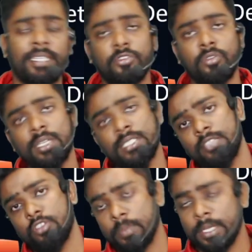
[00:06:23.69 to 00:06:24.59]
কিছু হয়
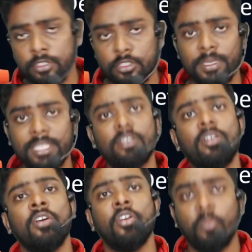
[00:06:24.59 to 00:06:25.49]
সেই সব কিছুই তোমরা জানো
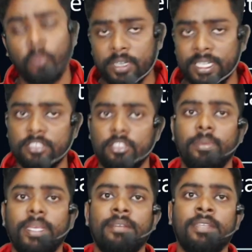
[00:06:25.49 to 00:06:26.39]
মক টেস্ট হবে